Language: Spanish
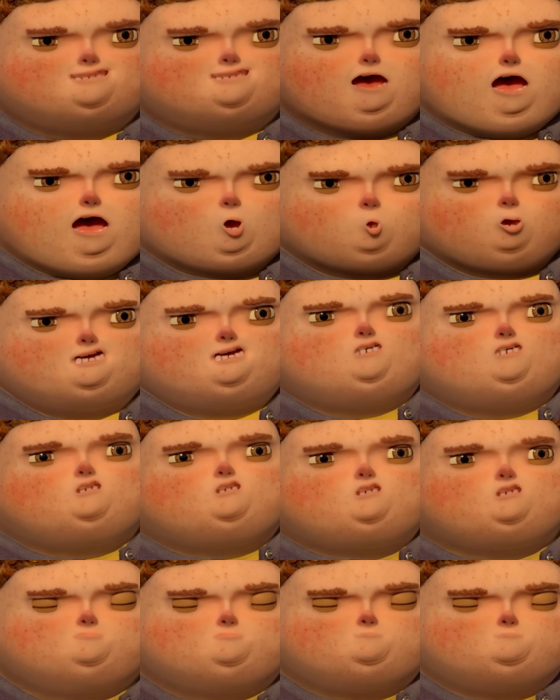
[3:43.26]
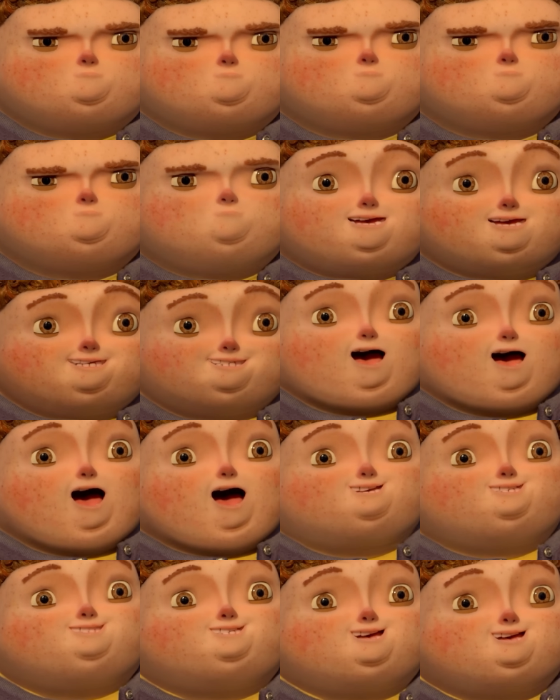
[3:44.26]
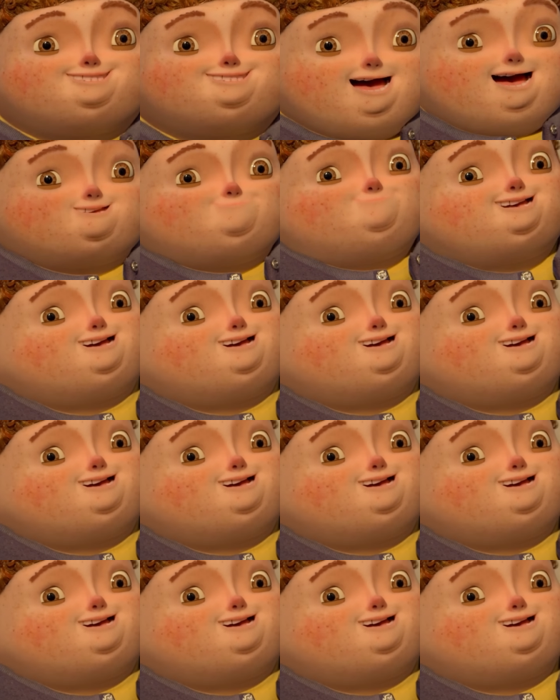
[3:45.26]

creo que sea raro. Solo habla con los